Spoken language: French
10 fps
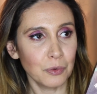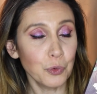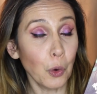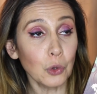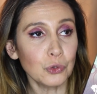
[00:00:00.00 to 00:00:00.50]

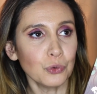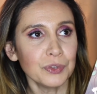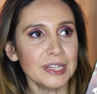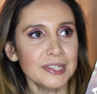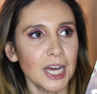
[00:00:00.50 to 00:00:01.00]
lui
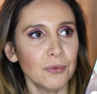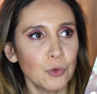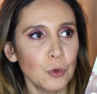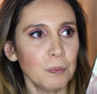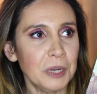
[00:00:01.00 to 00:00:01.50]
retourner le
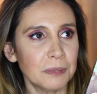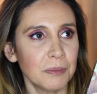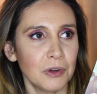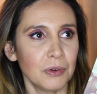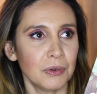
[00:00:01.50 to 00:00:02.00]
cerveau
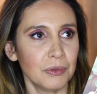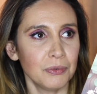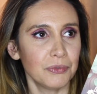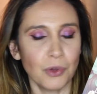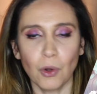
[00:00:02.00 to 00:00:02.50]
complètement en
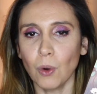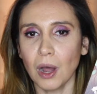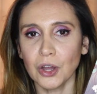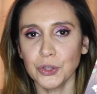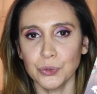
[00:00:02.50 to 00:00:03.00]
lui faisant
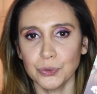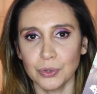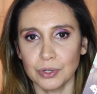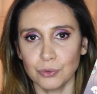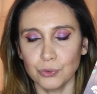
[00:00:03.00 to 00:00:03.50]
croire que
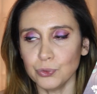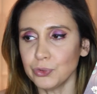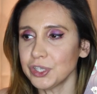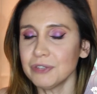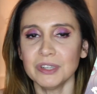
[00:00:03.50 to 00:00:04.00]
euh, tout
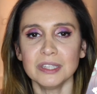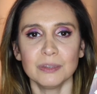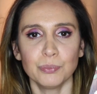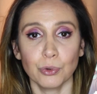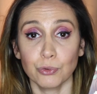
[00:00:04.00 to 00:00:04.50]
ce qu'il fait
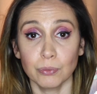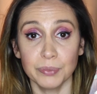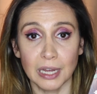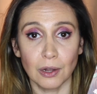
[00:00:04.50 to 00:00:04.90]
c'est pour son bien